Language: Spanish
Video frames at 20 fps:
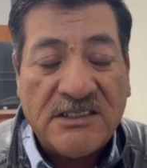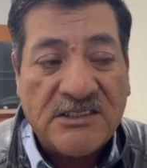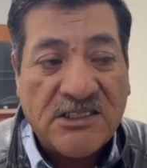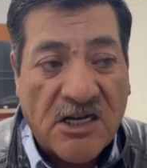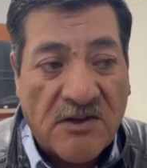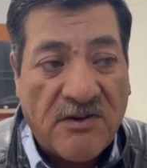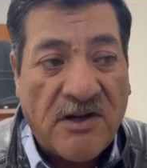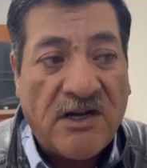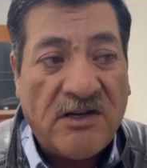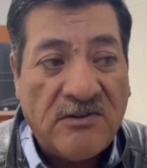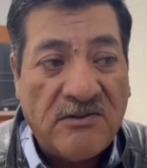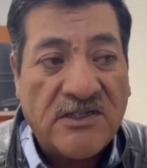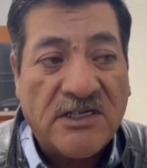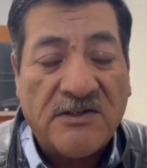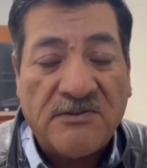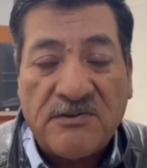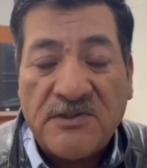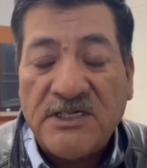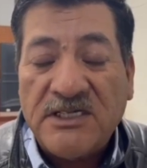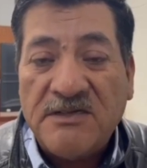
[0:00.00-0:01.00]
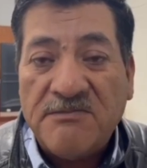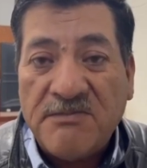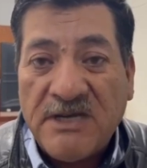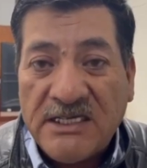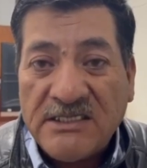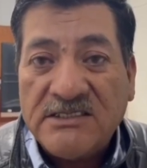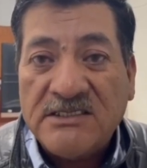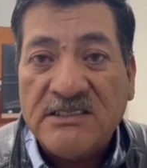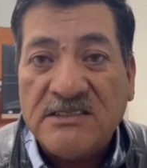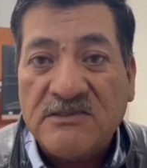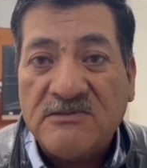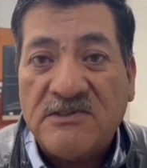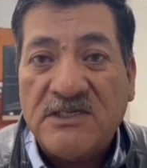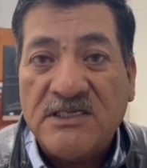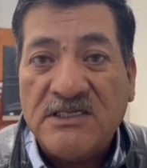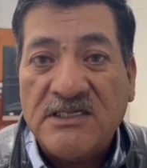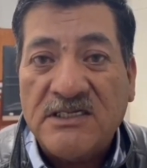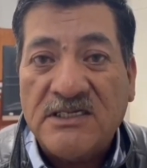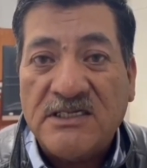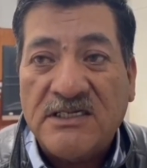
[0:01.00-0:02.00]
trabajo que fue de meses,
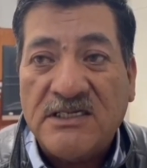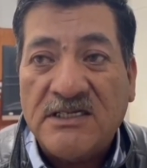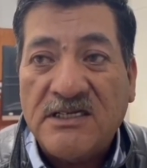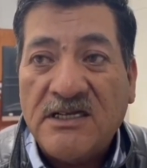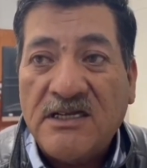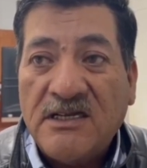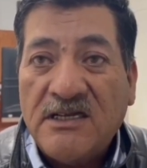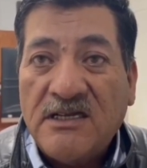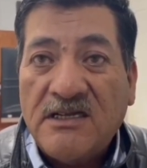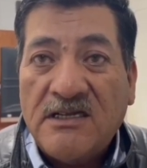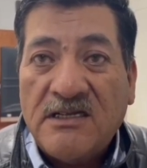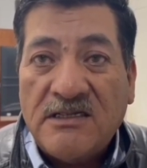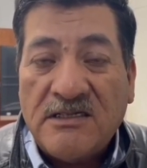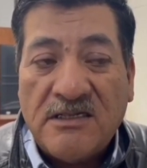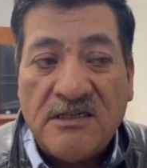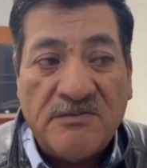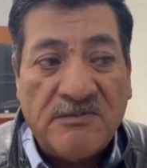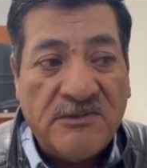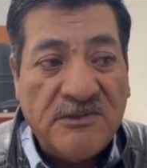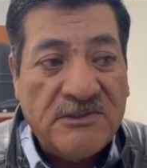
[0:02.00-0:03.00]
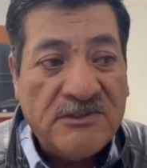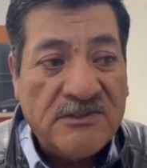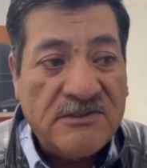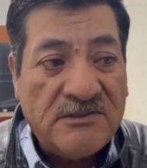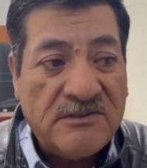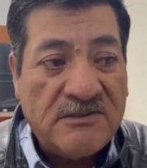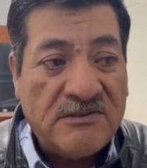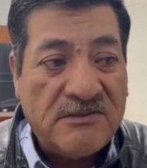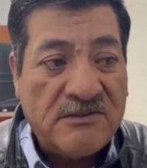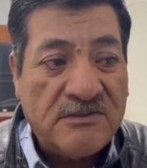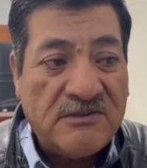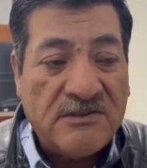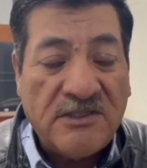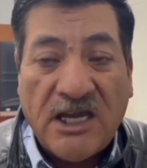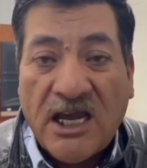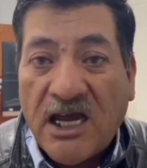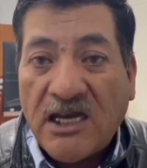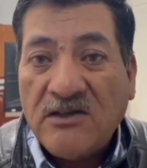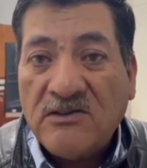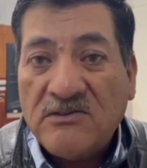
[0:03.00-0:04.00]
fue de, mucho
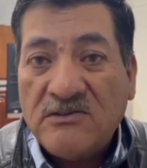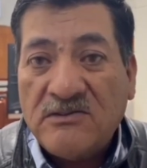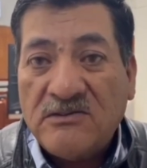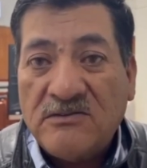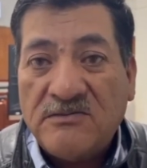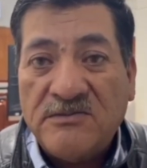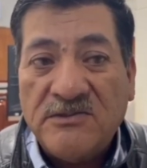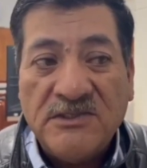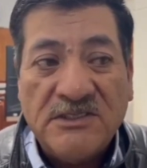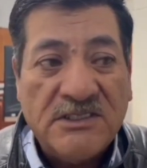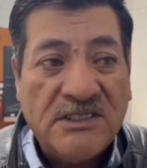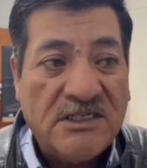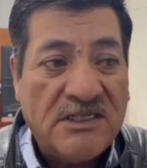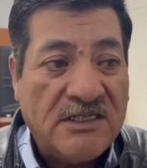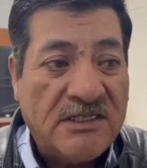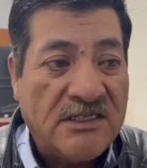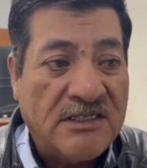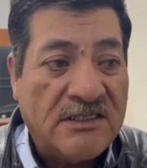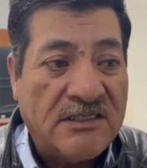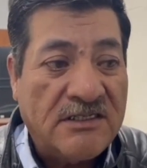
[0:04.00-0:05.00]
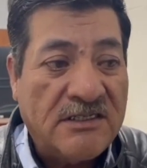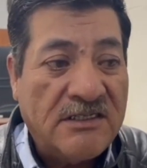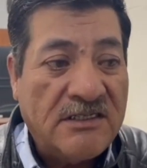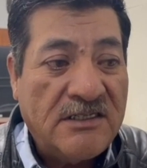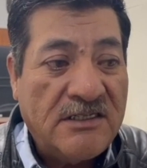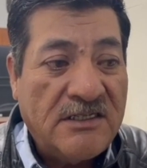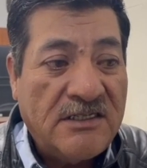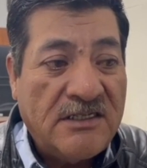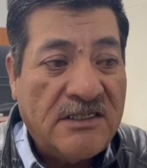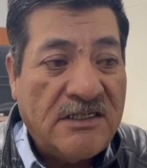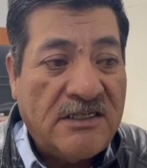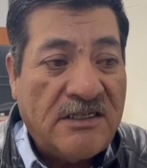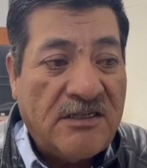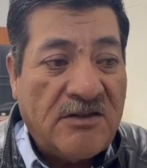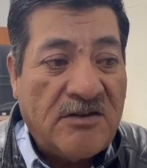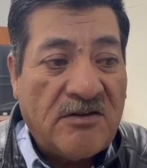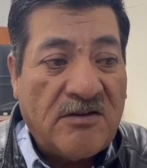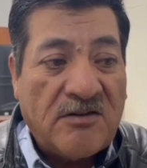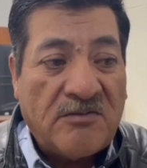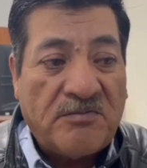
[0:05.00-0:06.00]
diálogo, mucha
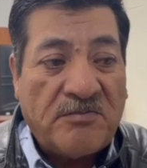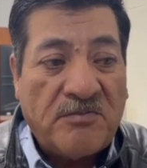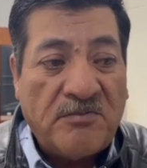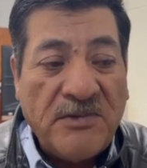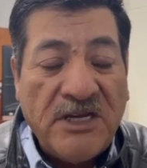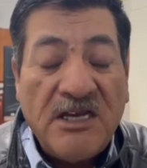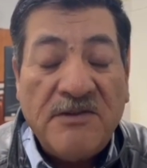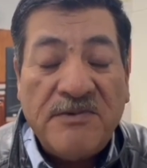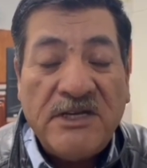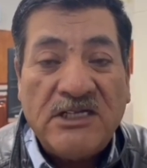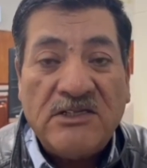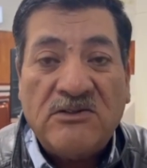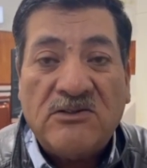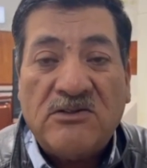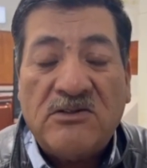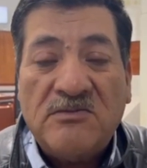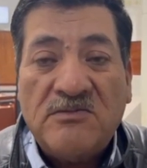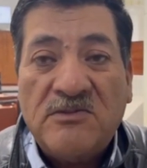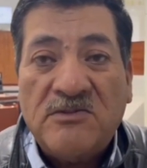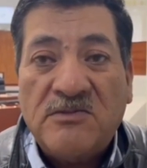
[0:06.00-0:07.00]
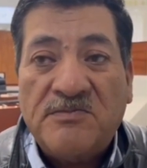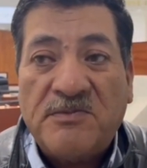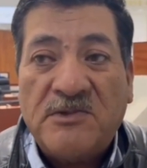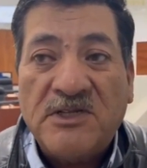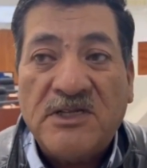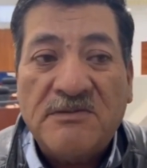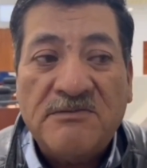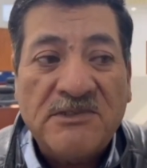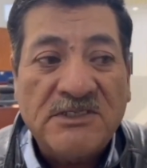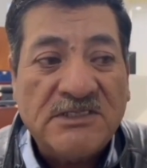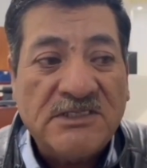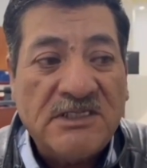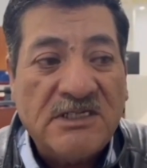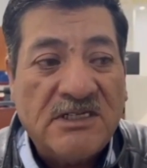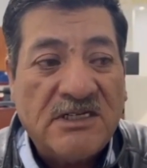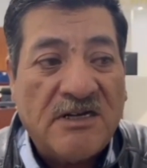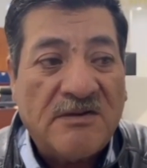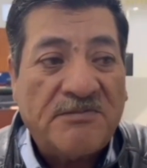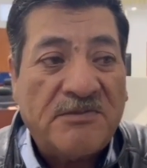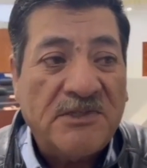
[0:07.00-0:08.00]
ir viendo cómo podemos
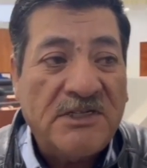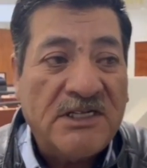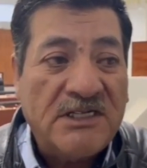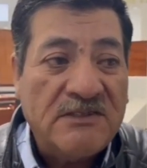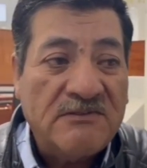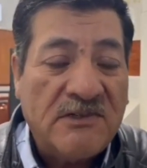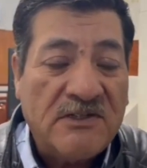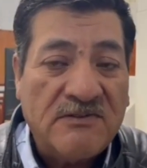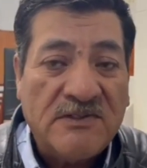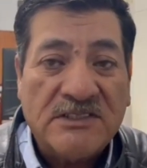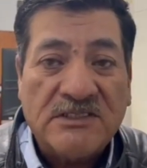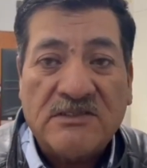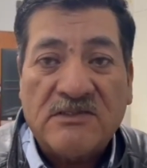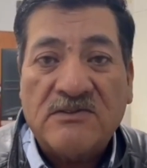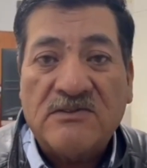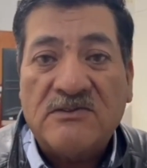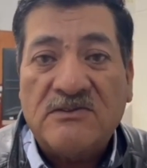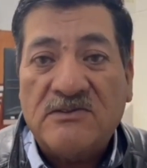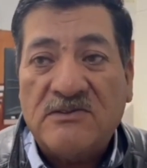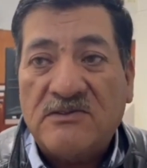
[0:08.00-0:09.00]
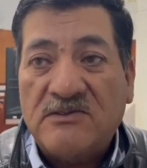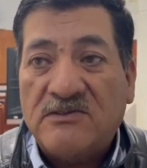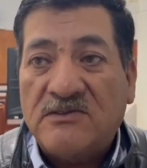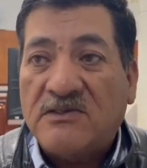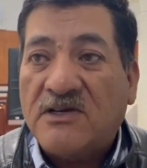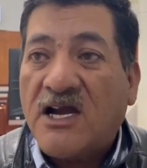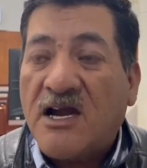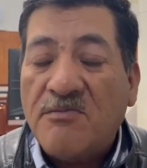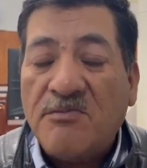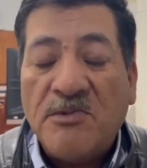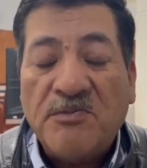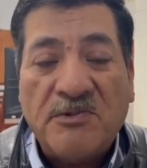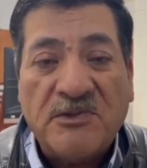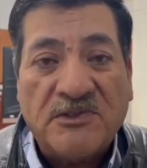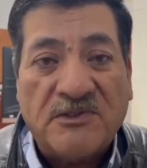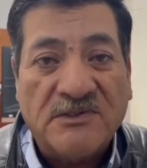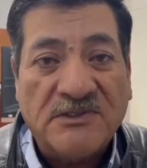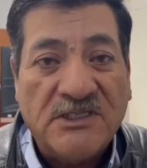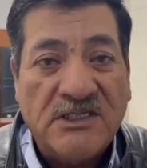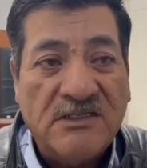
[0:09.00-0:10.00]
ir apoyando a nuestro campo
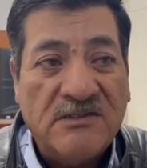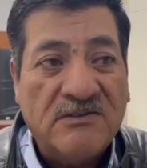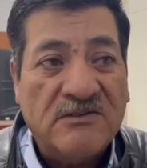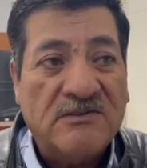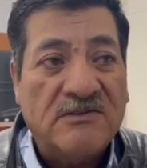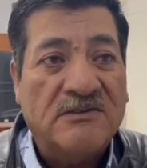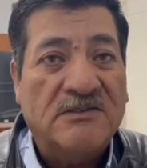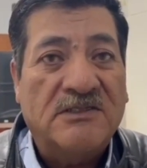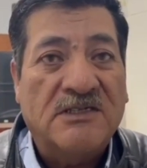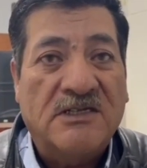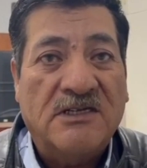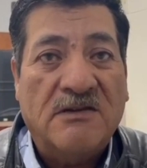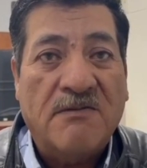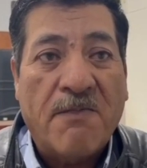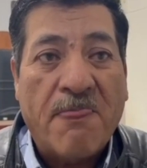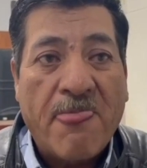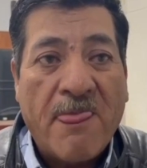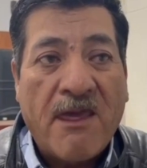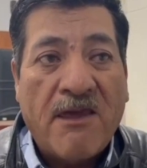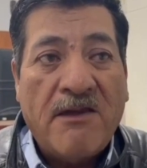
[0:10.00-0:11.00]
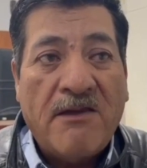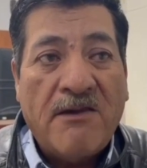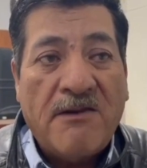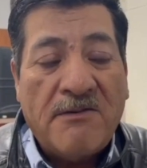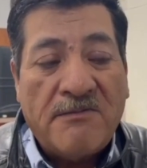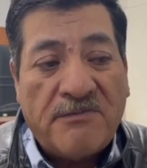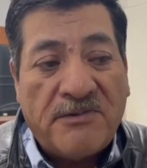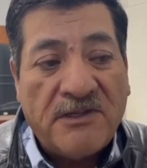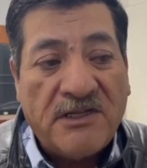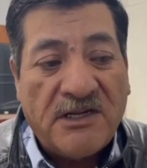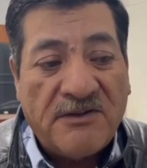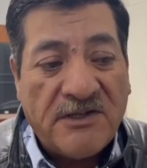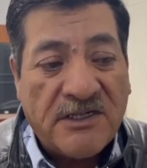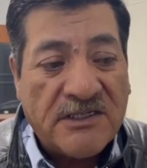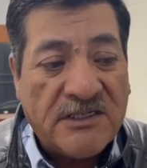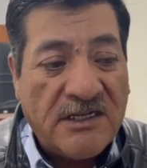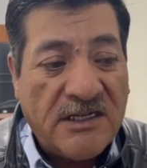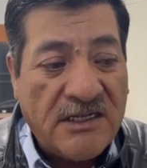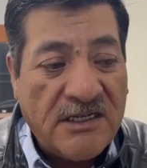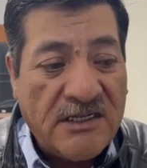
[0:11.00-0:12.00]
potosino, donde pues la
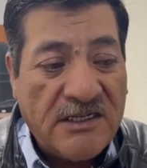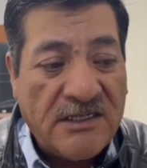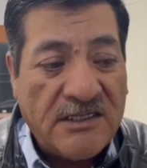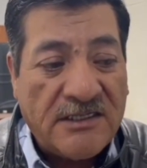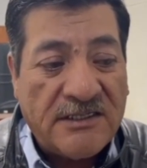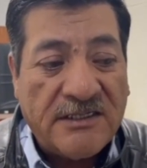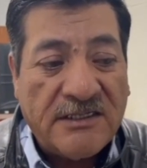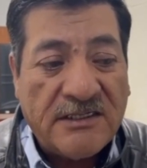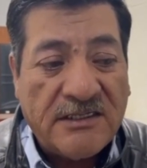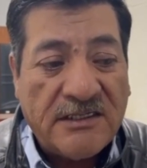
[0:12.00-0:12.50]
verdad